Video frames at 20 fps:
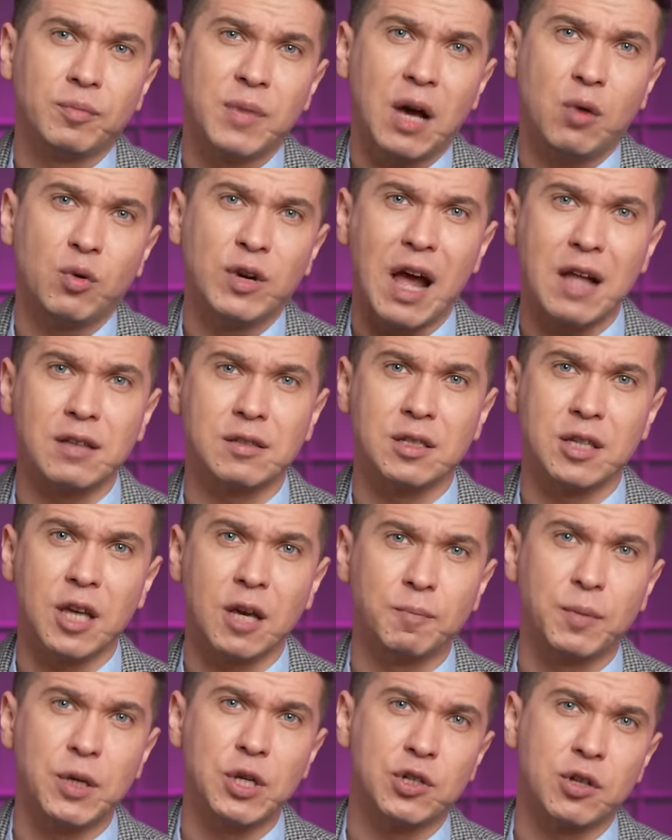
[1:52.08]
miał
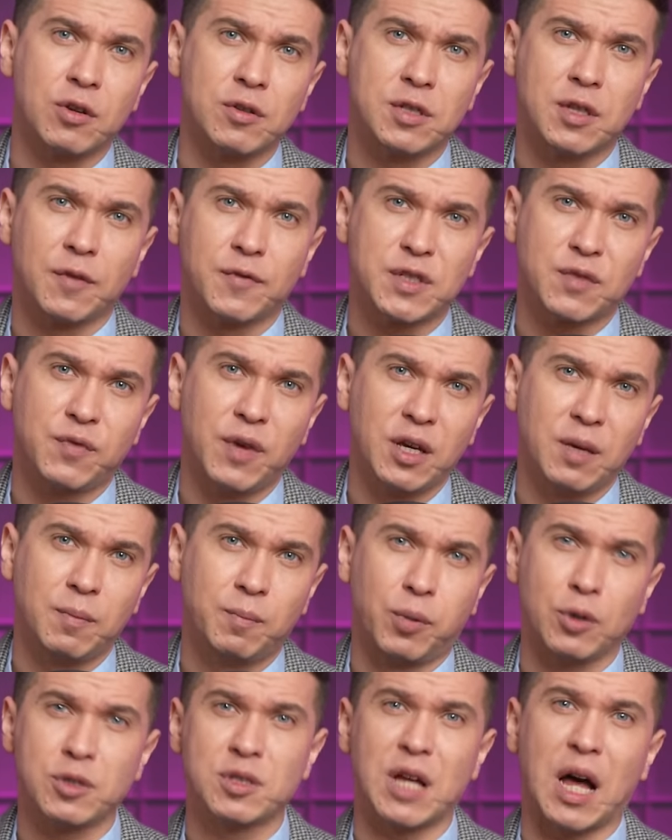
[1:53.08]
rację, pisząc w swej
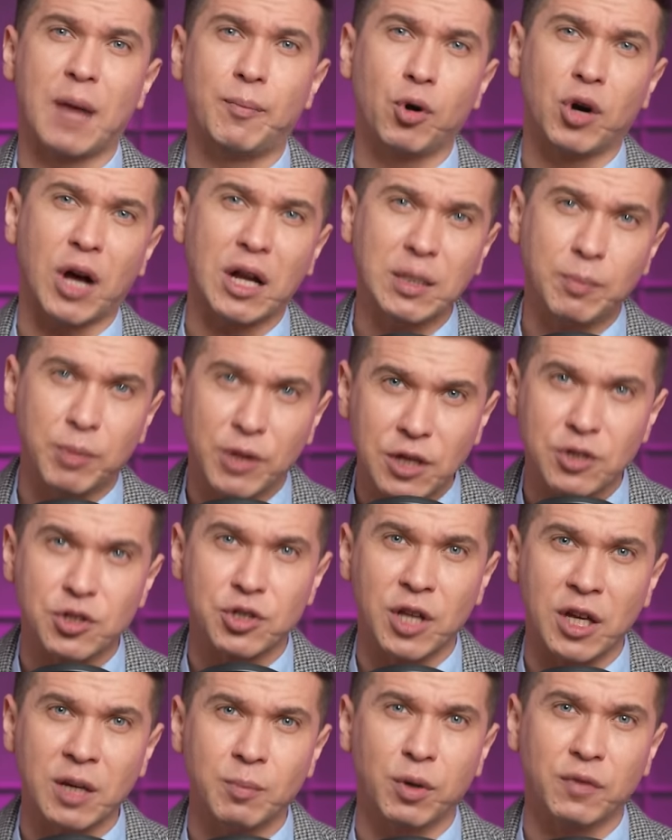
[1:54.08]

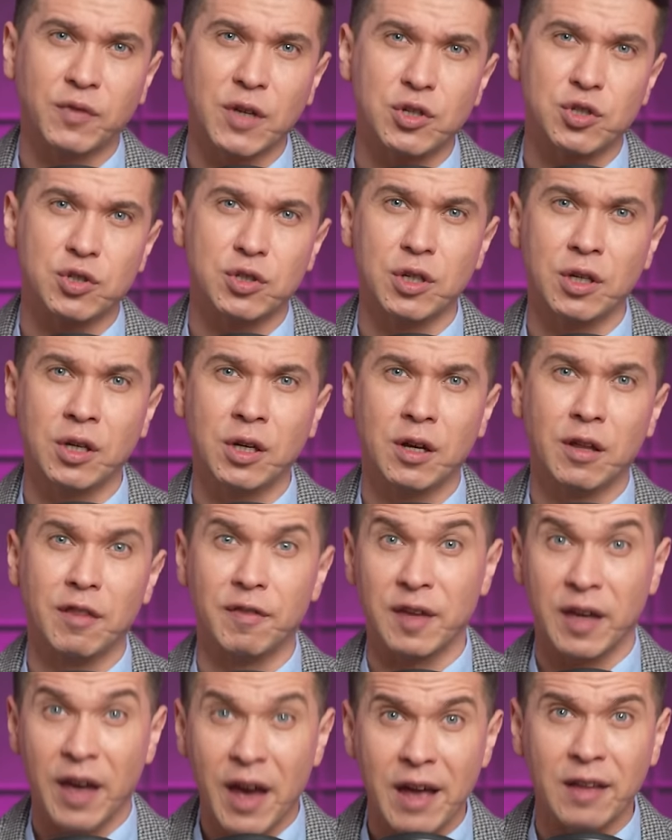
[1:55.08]
postapokaliptycznej powieści
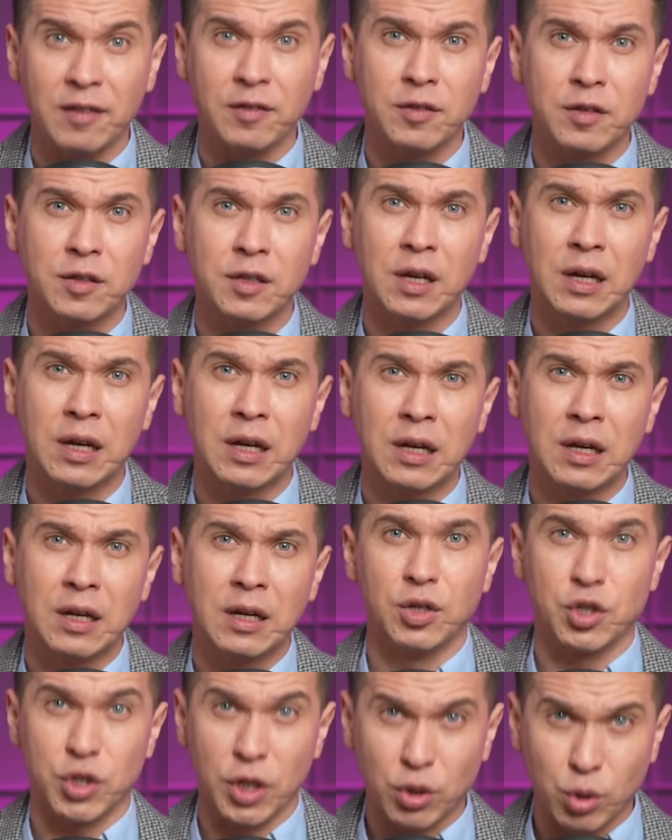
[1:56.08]
The End,
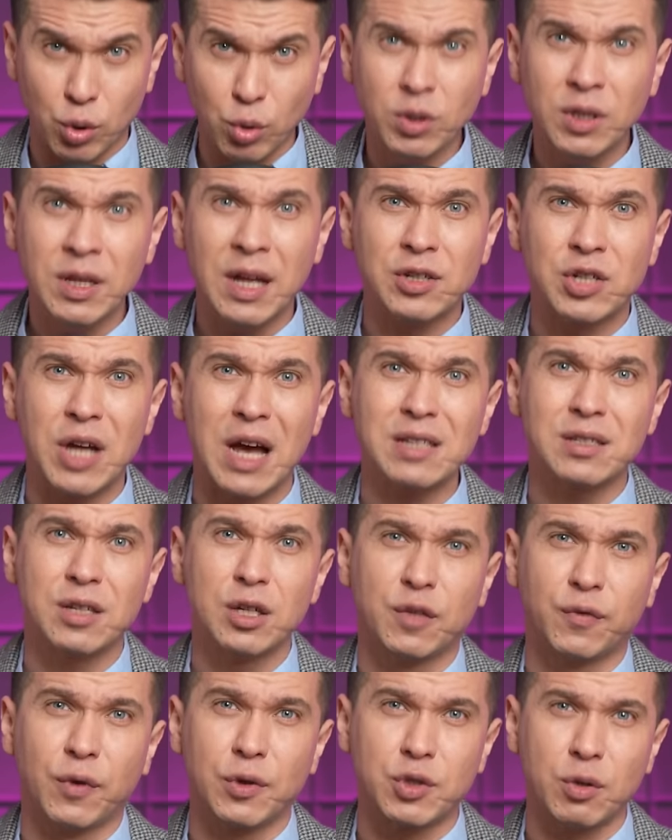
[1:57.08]
że trudne czasy
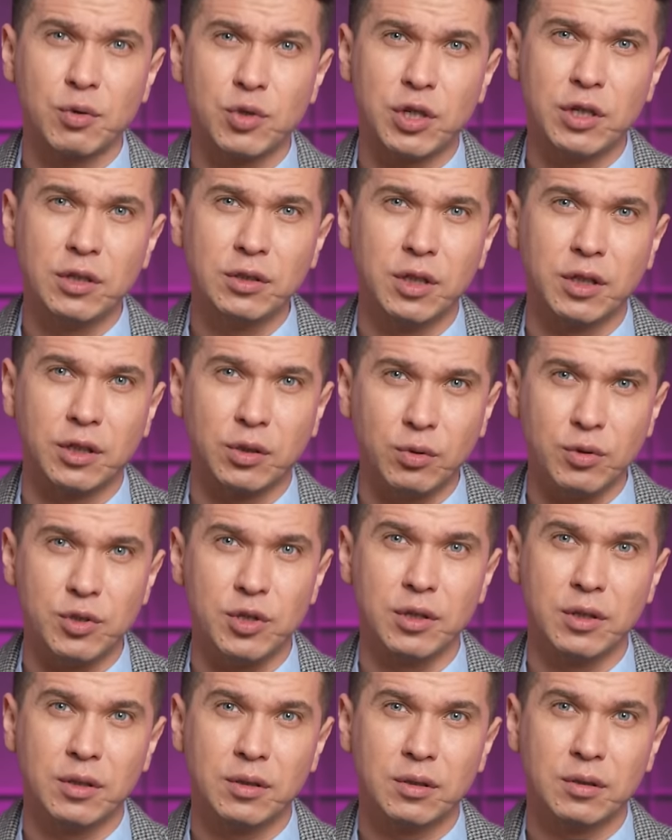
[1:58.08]
tworzą silnych
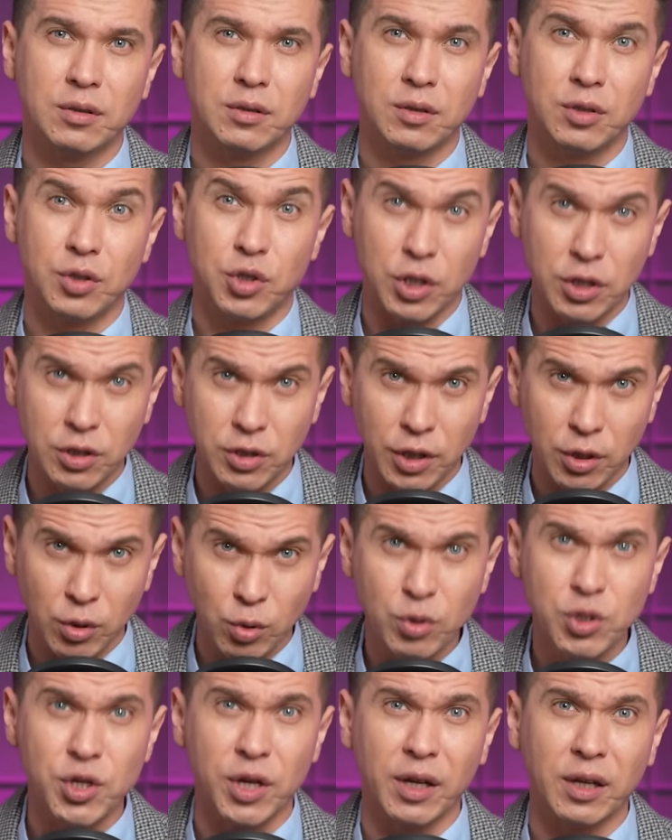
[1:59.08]
ludzi. Silni
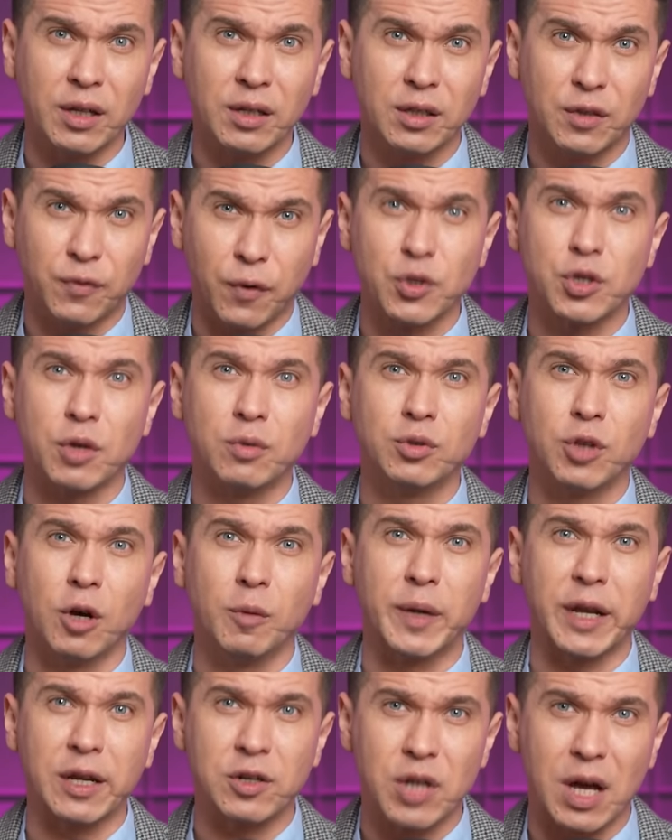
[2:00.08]
ludzie tworzą
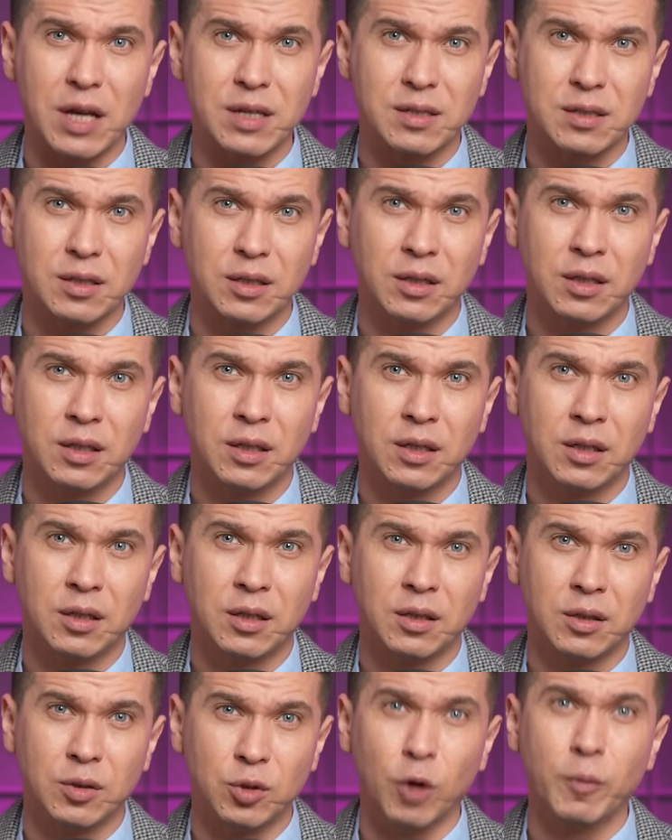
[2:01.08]
dobre czasy.
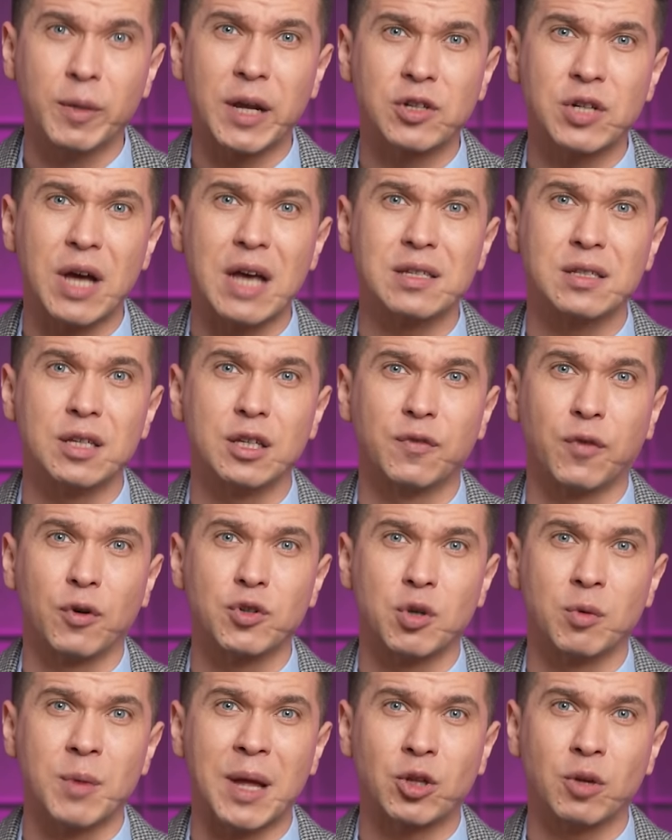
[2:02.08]
Dobre czasy
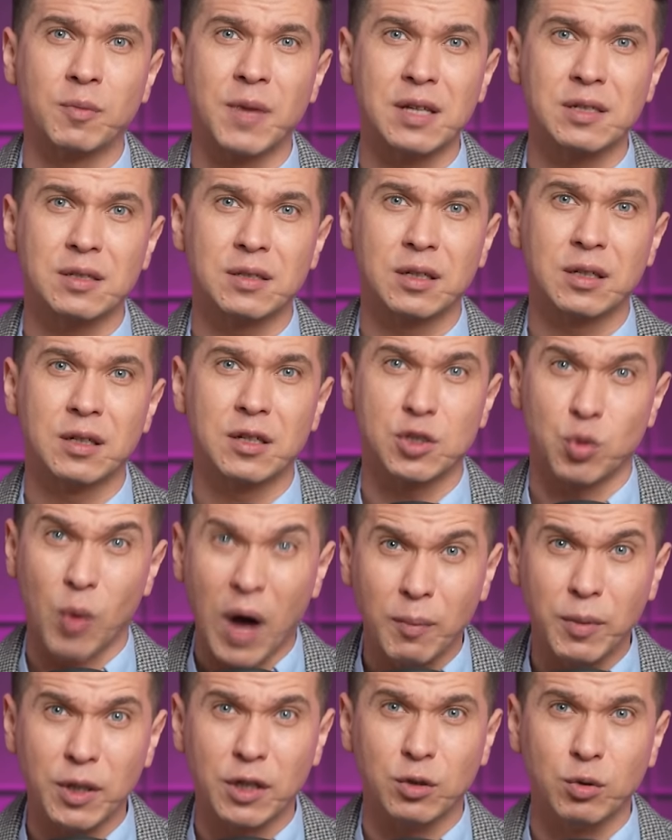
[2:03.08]
tworzą natomiast
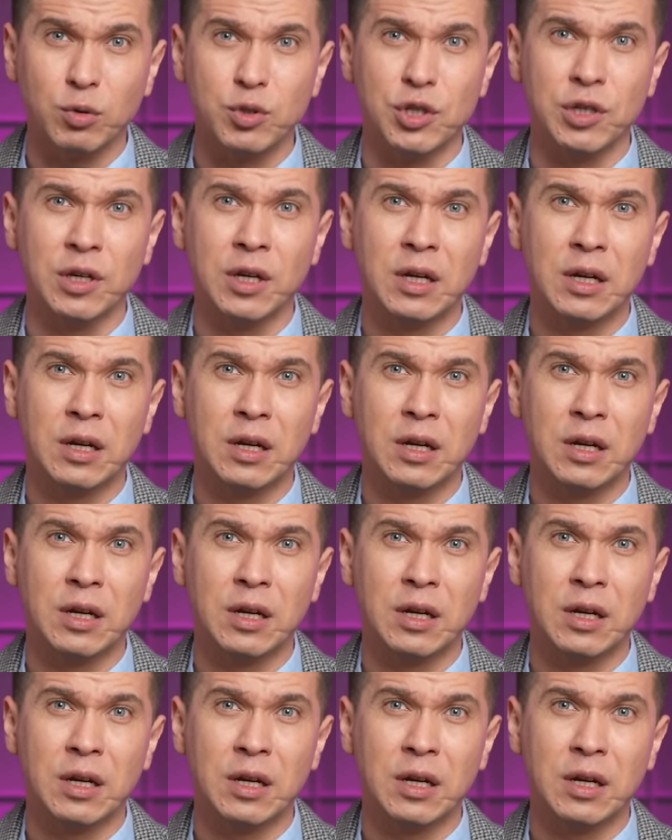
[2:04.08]
słabych ludzi,